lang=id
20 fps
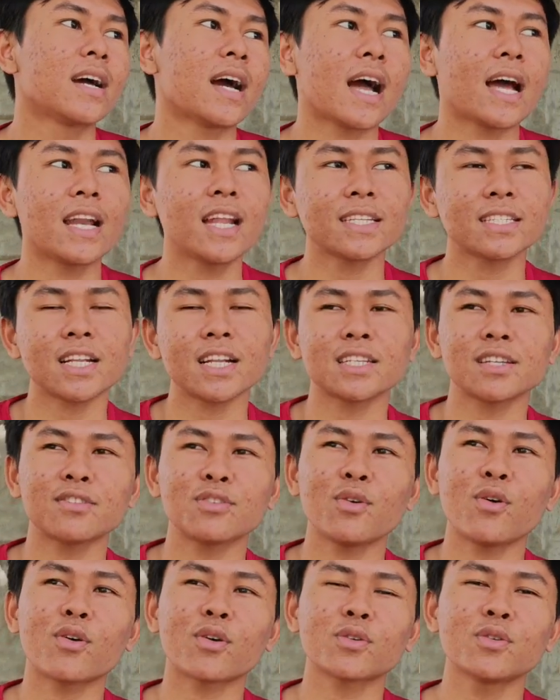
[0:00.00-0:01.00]
ada salah
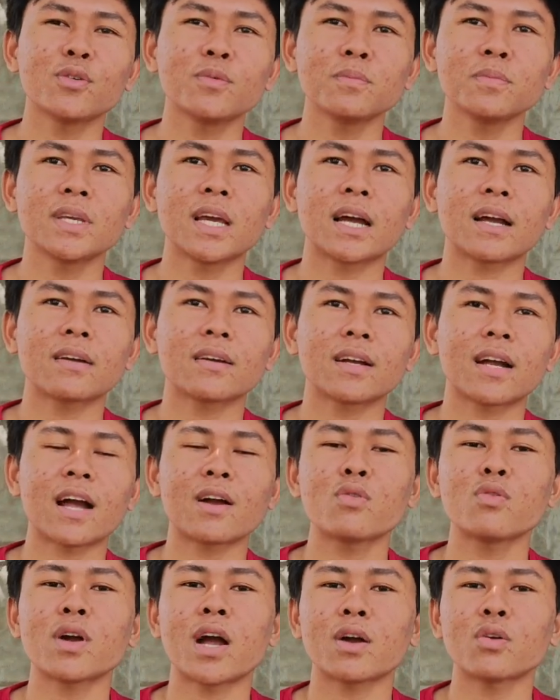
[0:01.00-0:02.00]
satu oknum yang
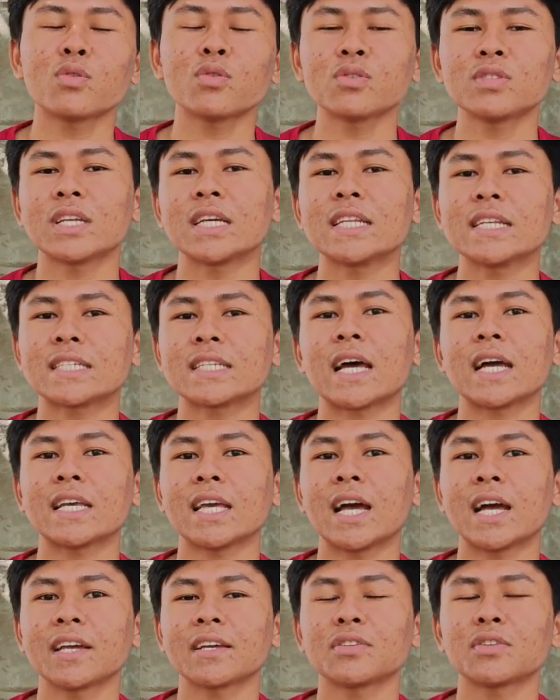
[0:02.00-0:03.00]
ngaku-ngaku jadi
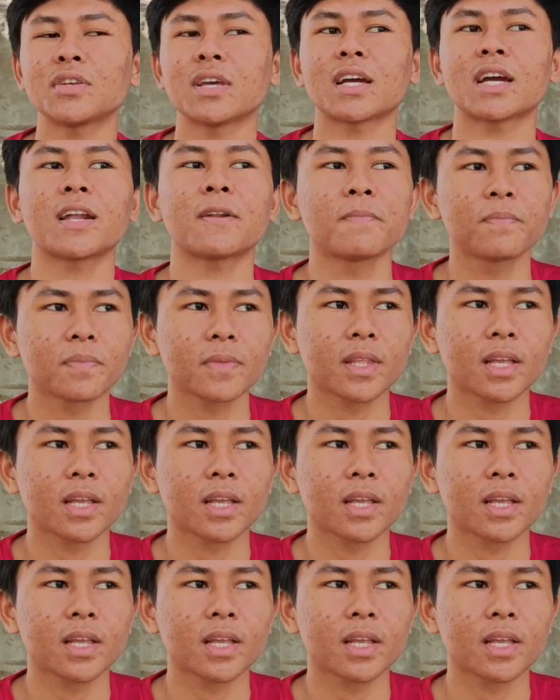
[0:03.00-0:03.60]
saya gitu ya kan.